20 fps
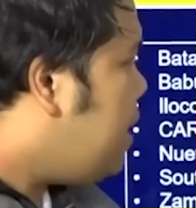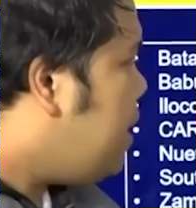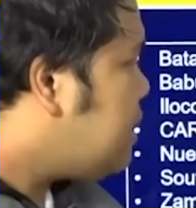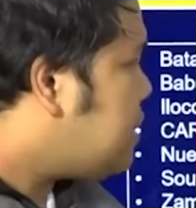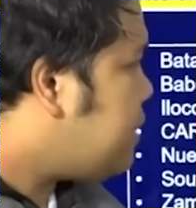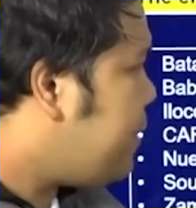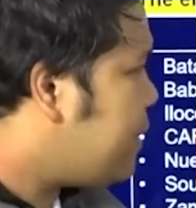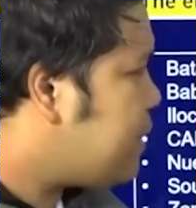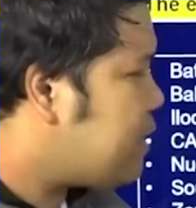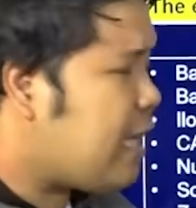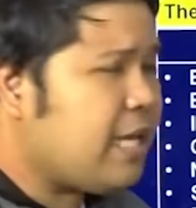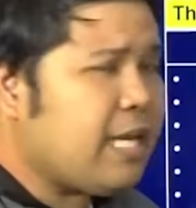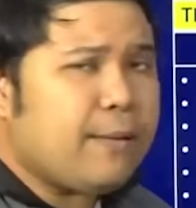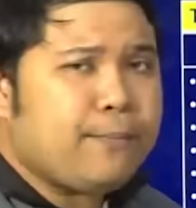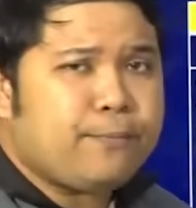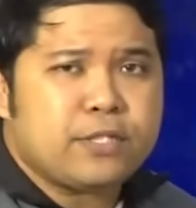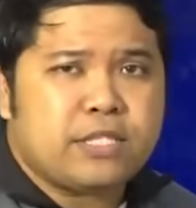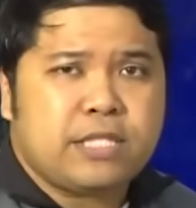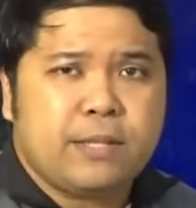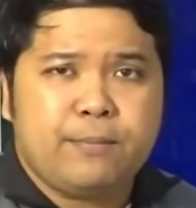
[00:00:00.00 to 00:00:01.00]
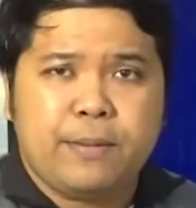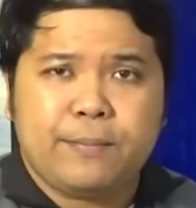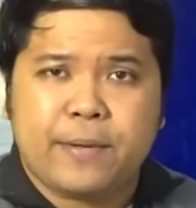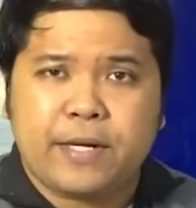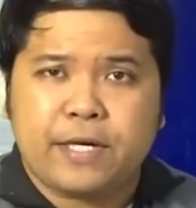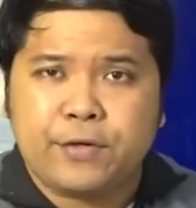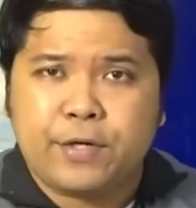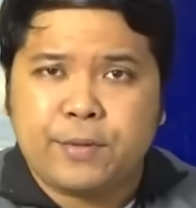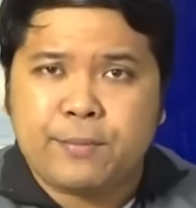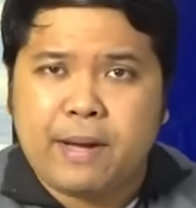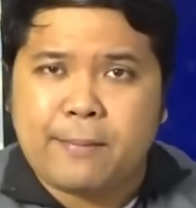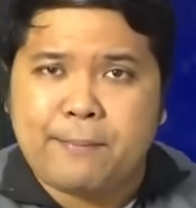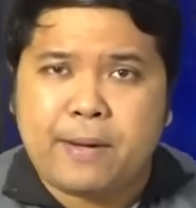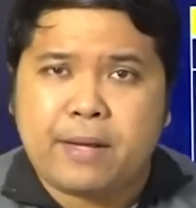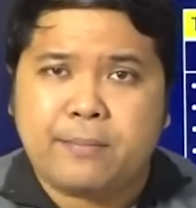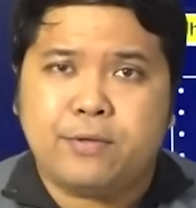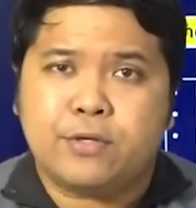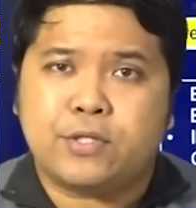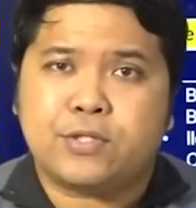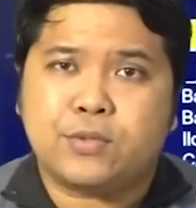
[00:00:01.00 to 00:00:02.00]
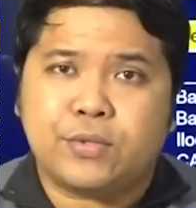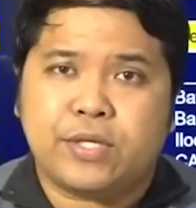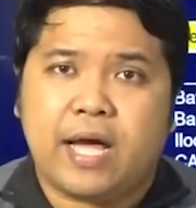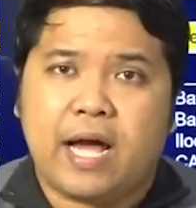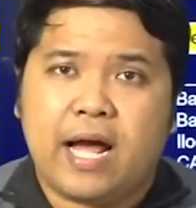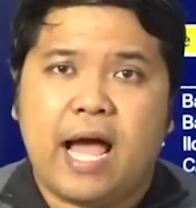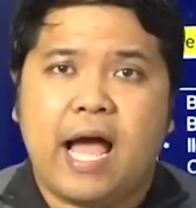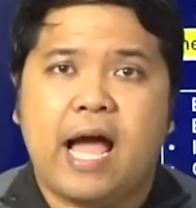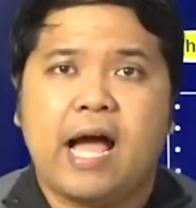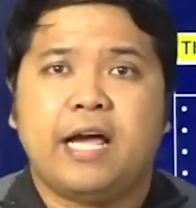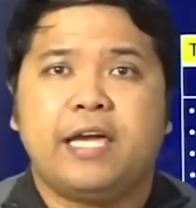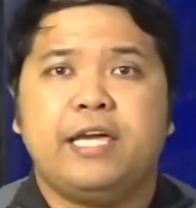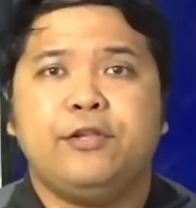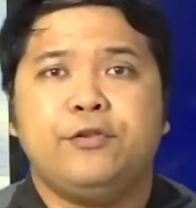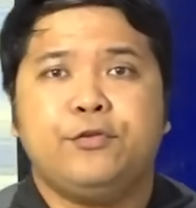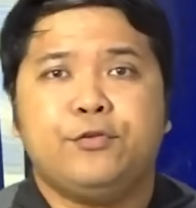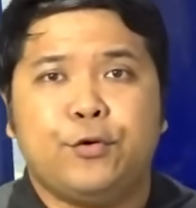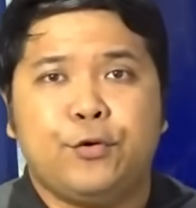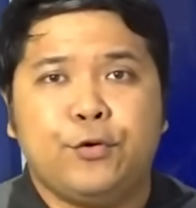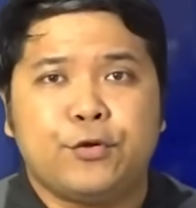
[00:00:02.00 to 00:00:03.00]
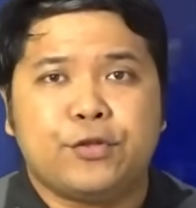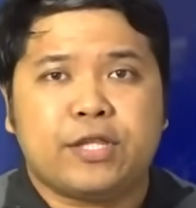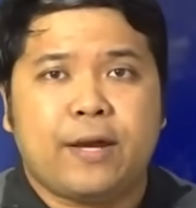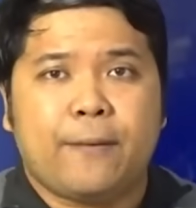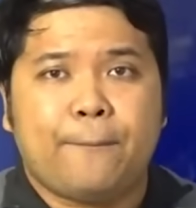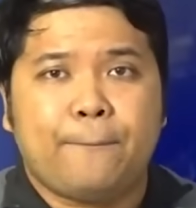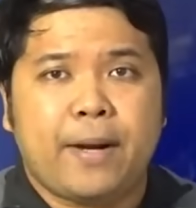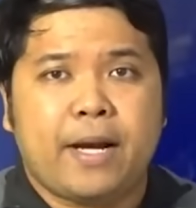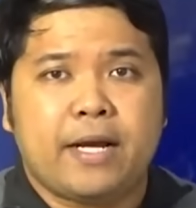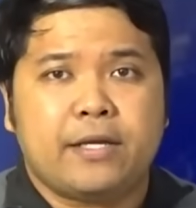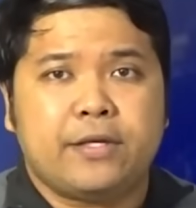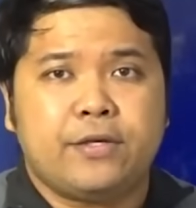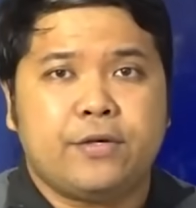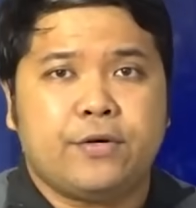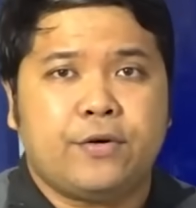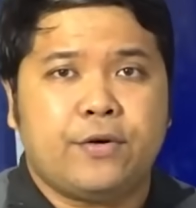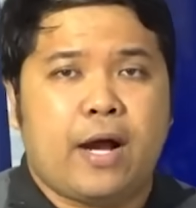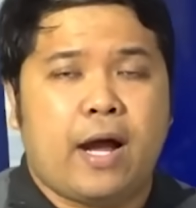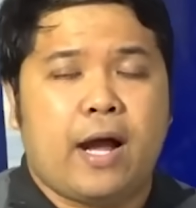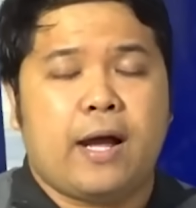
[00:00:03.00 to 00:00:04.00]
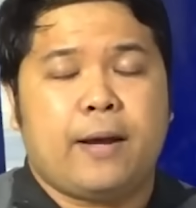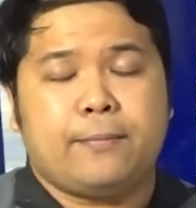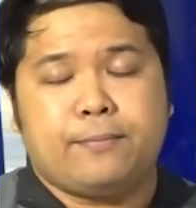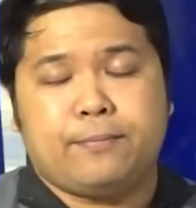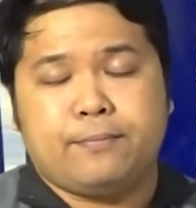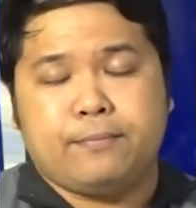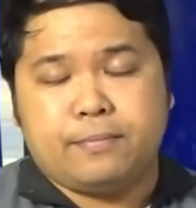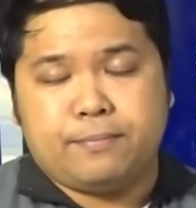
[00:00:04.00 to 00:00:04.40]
Samantala, posible pa rin ho yung mga pagbugso ng hangin dulot ng bagyong uh,